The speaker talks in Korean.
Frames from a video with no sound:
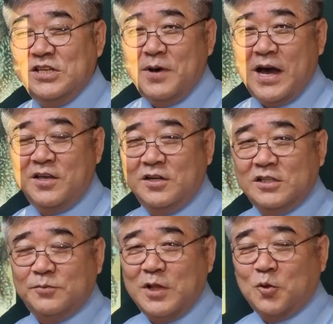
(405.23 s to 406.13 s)

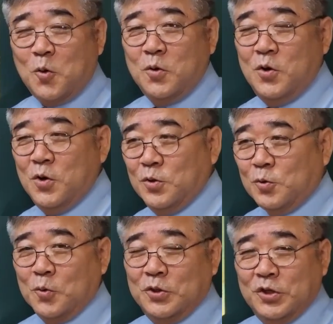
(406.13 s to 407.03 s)
지바현이 있습니다. 동,
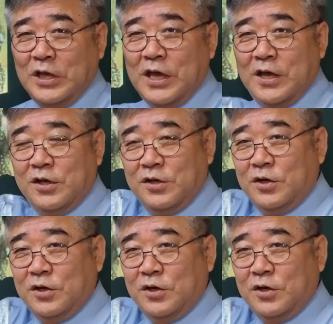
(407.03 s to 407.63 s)
동경의